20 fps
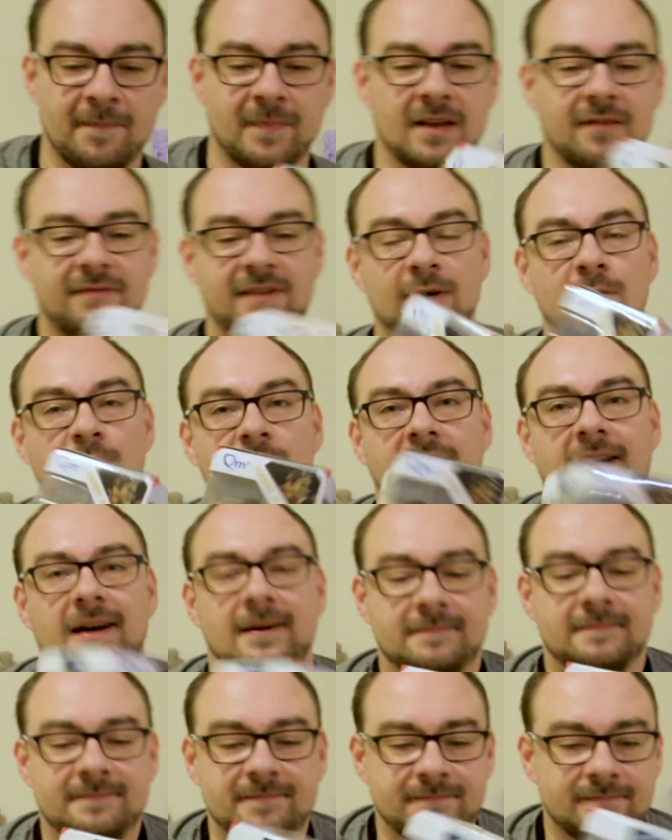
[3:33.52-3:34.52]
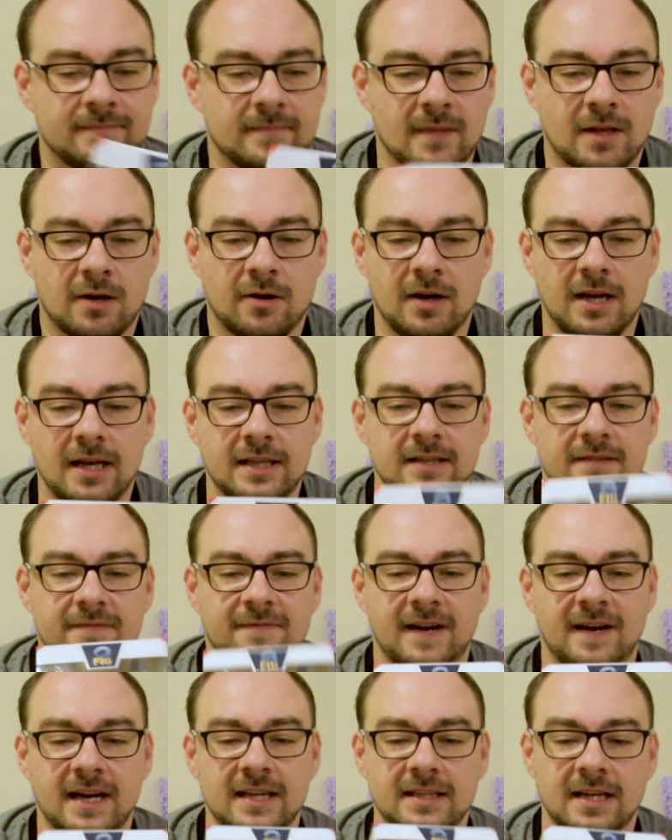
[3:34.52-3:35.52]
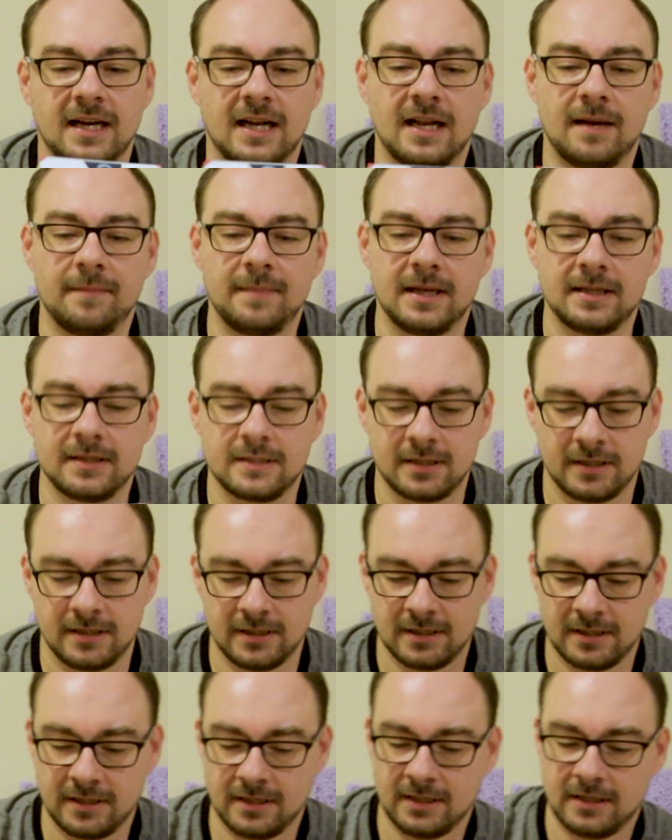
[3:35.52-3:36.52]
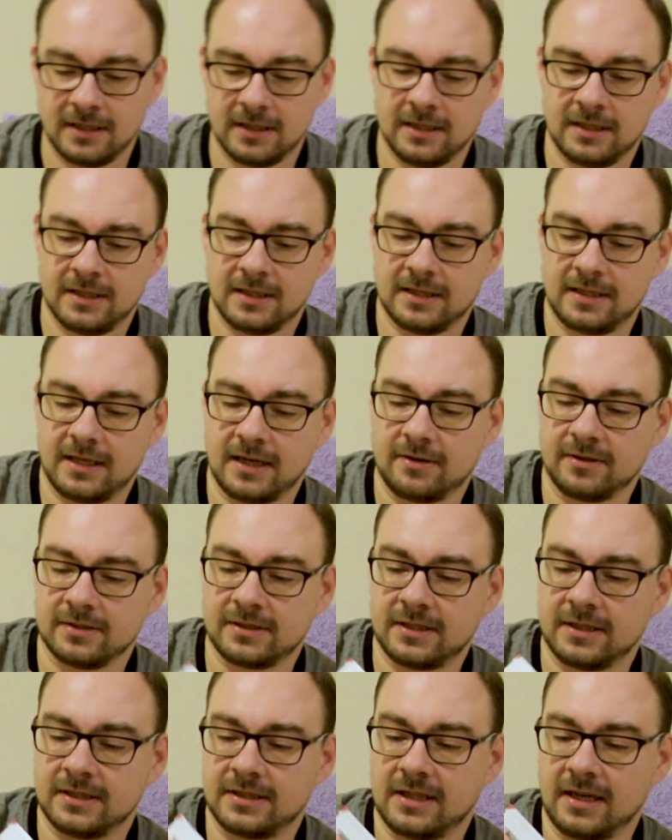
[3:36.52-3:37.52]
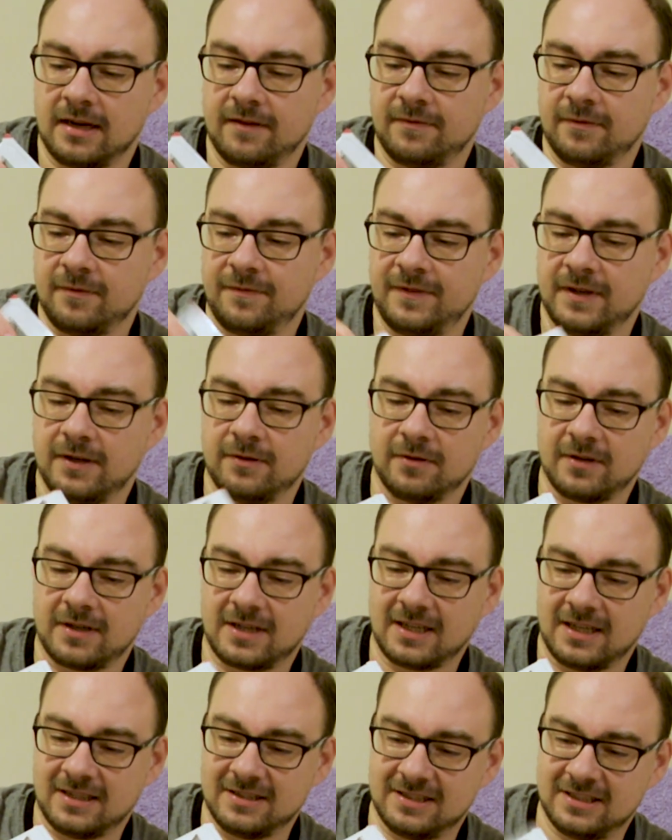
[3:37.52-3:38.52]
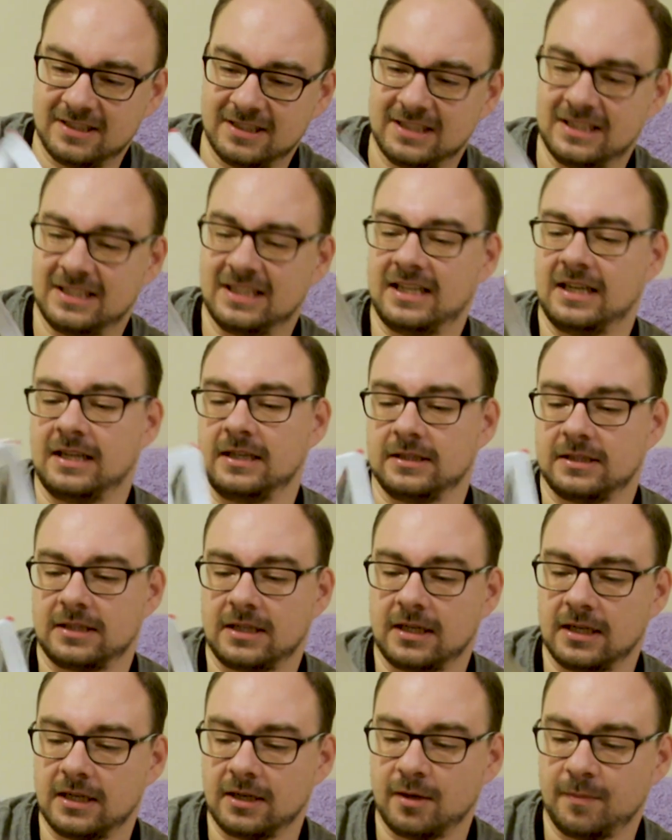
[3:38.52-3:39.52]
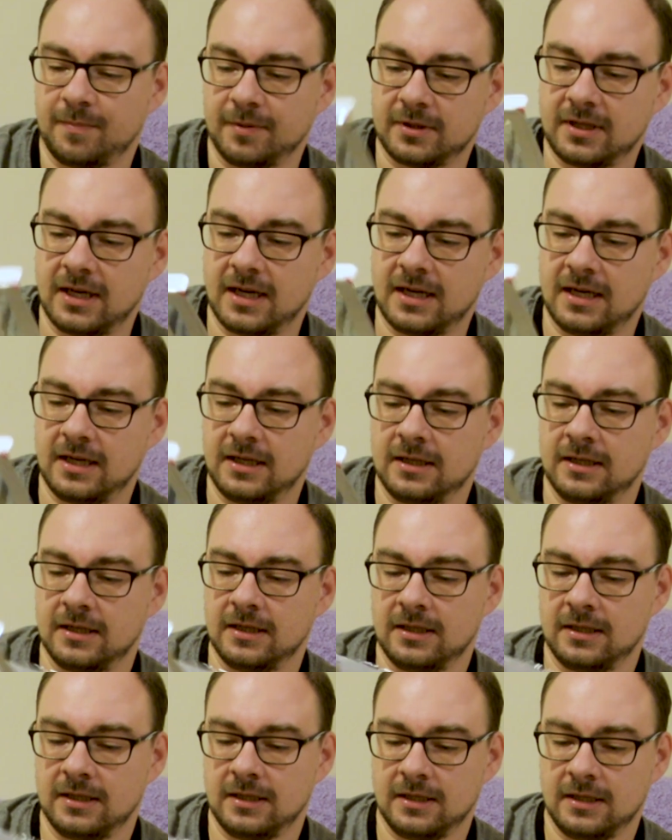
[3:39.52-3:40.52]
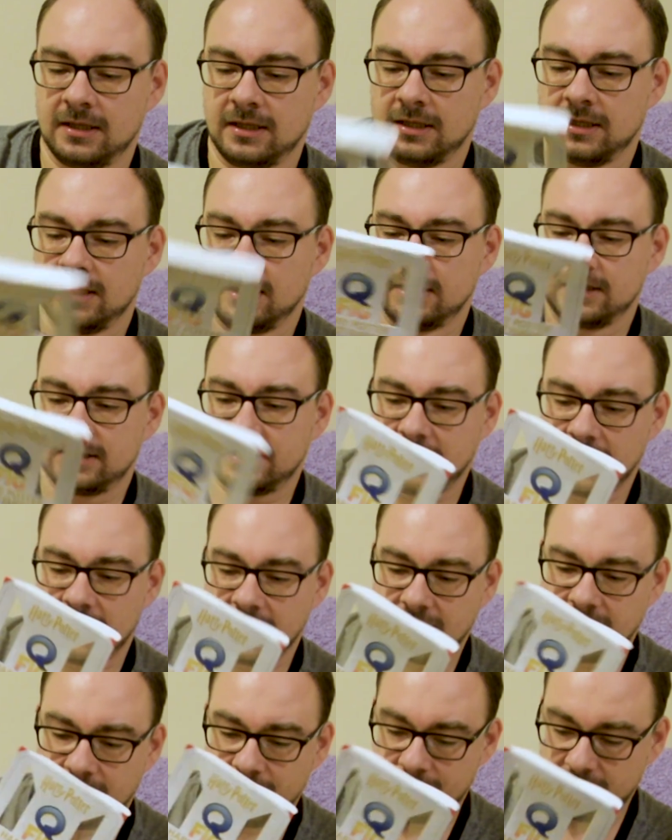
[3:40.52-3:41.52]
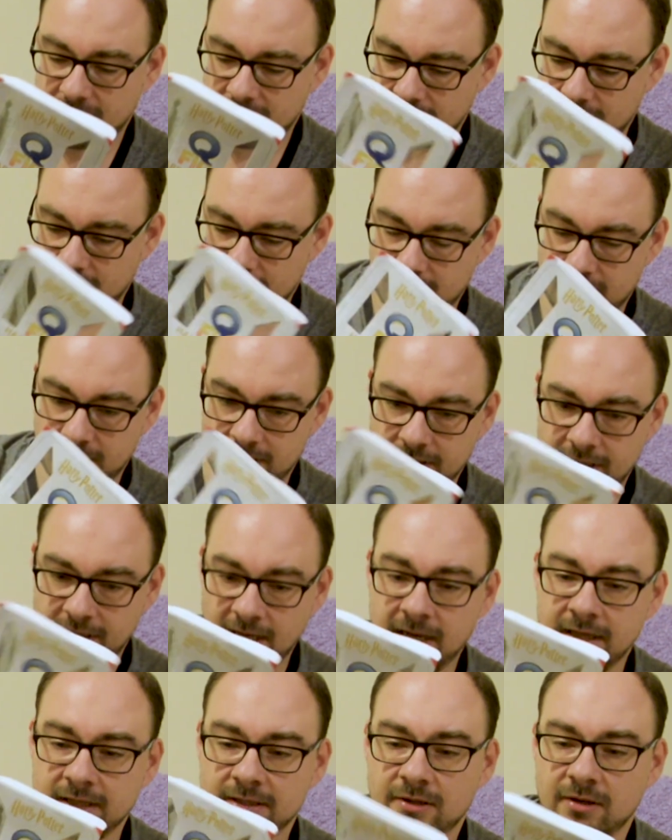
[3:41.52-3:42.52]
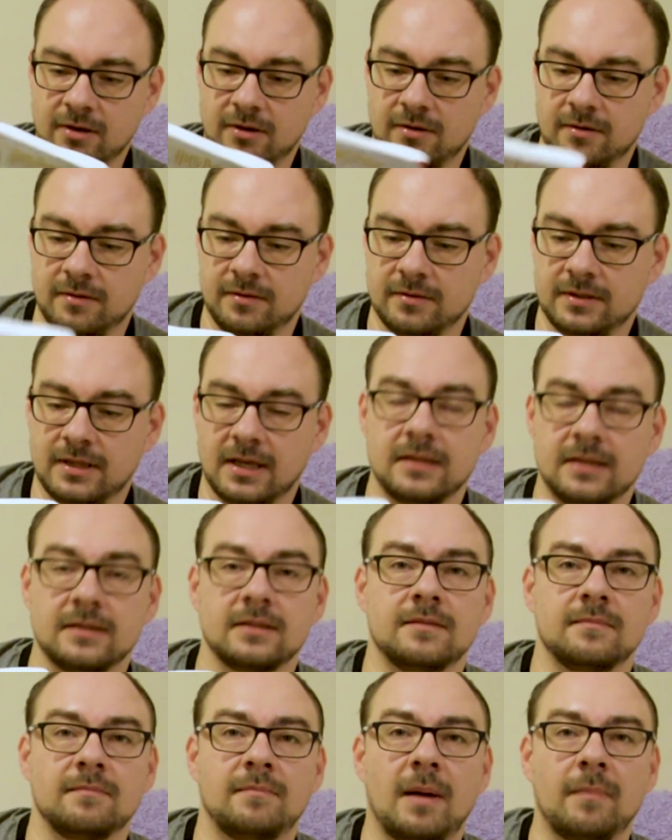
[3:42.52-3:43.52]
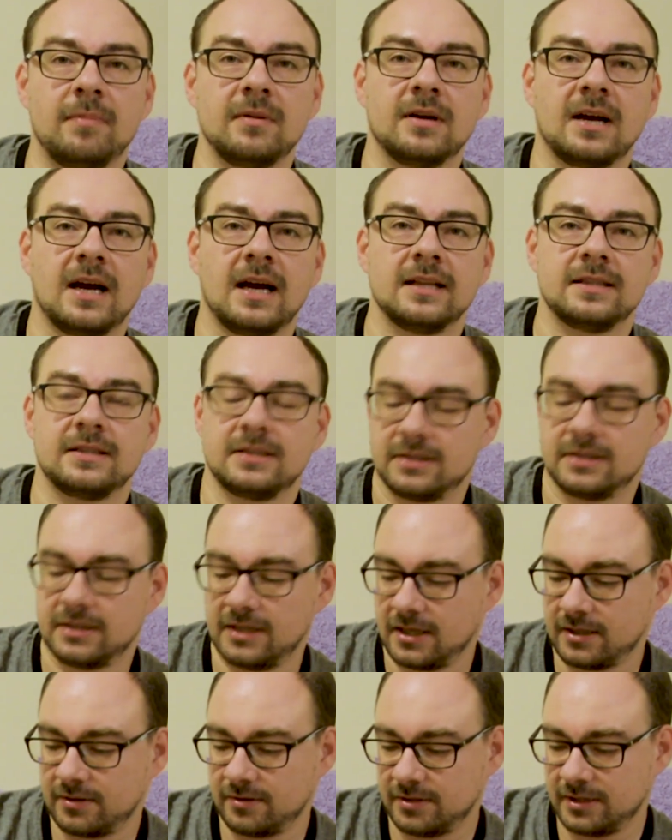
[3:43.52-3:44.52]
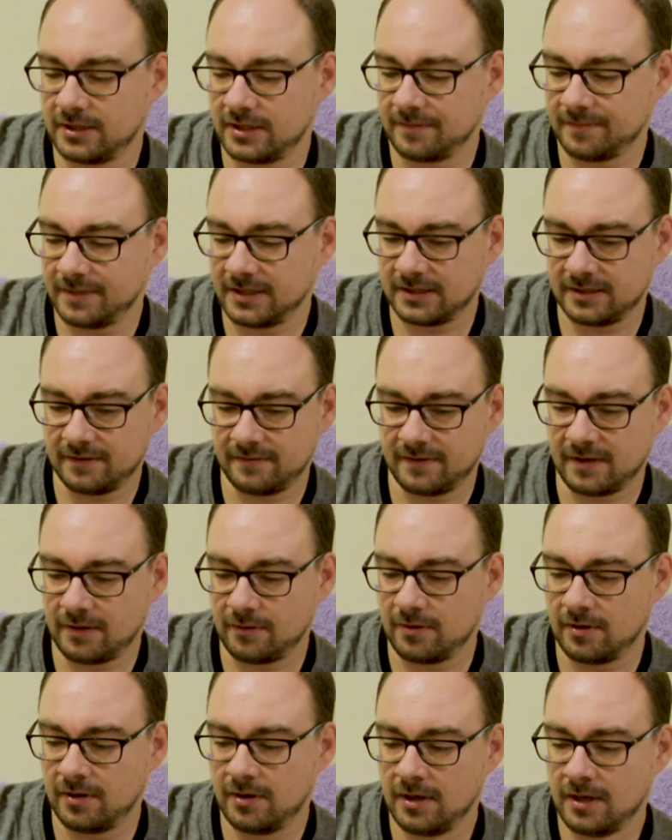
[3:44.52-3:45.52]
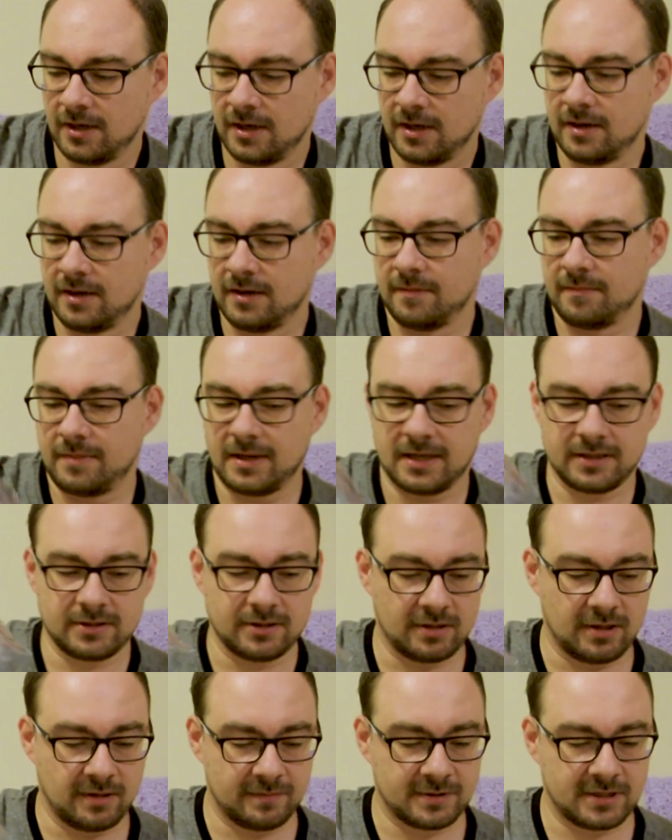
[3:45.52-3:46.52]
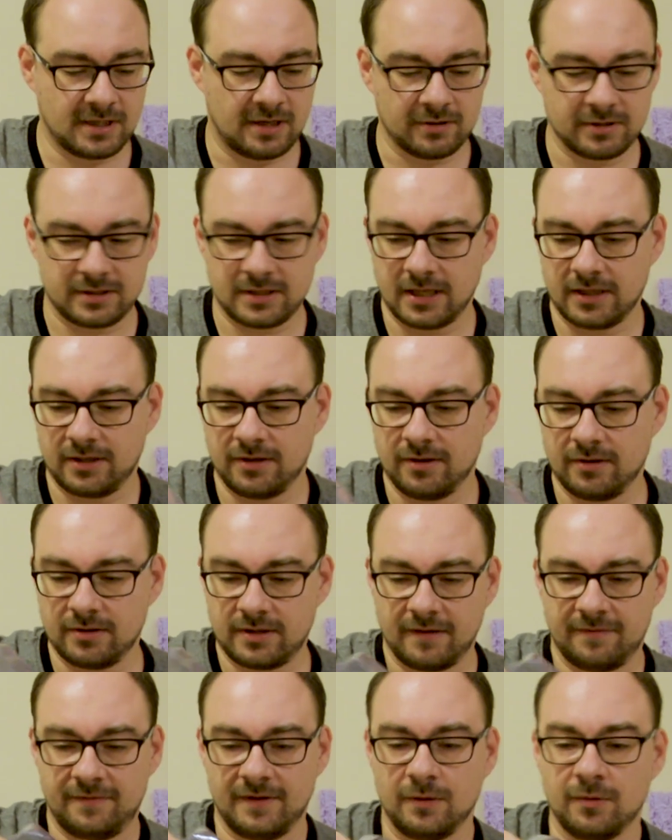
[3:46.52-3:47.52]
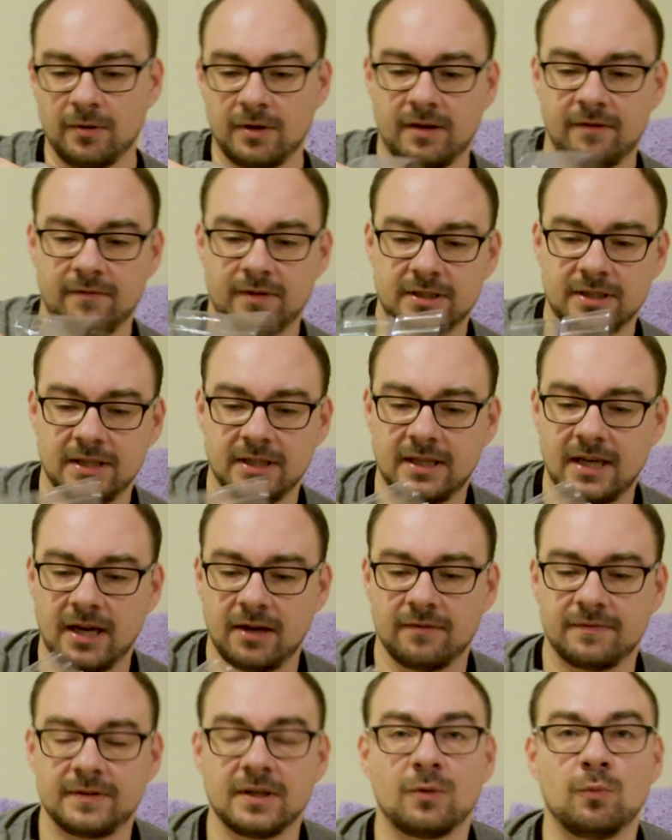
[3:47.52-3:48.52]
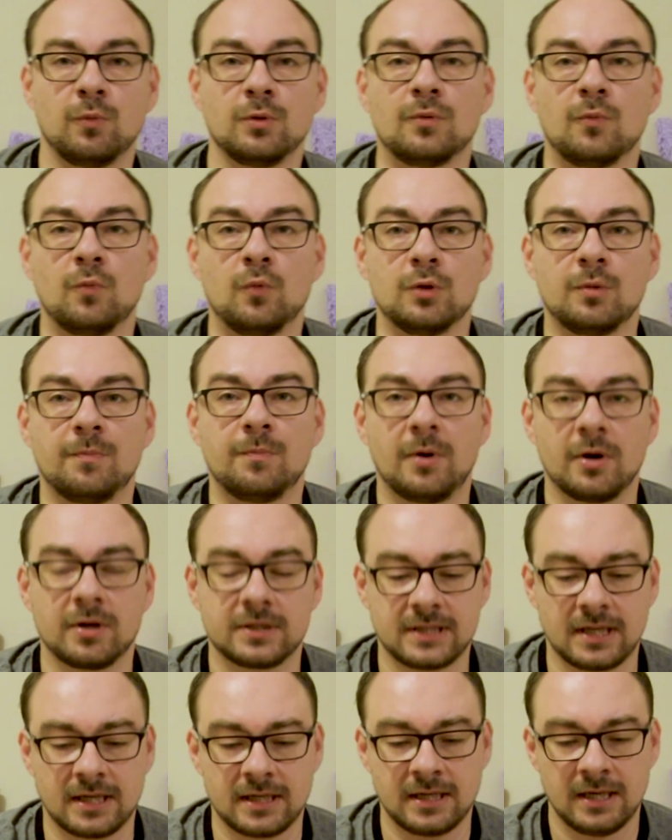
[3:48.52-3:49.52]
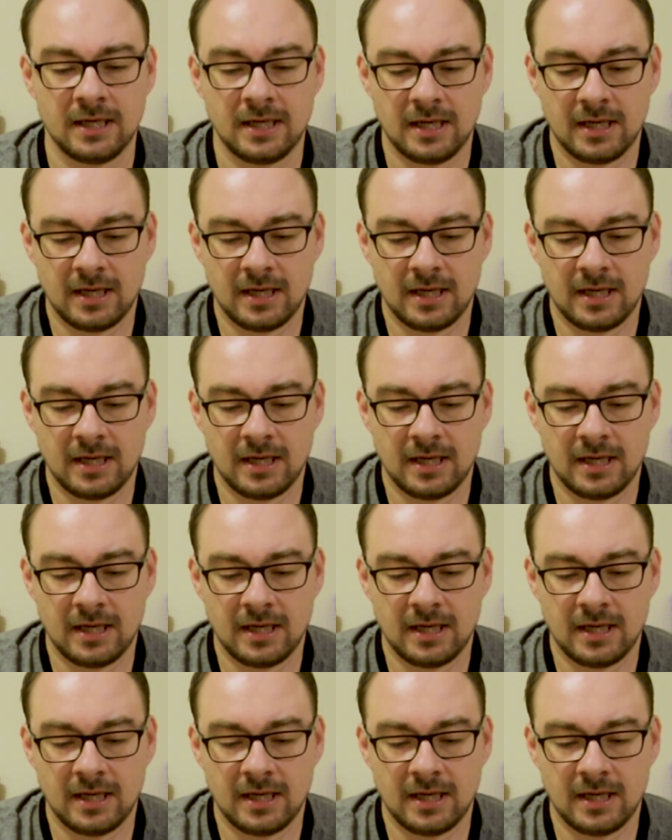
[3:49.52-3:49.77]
Figurka. Kolejny fajny element tego zestawu. Figurka z Harry'ego Pottera. Z takim, e, nie jest to ten Bubblehead, czy jak to się tam nazywało, bardzo dobrze. Ostatnio te figurki właśnie dają w tych woodboxach.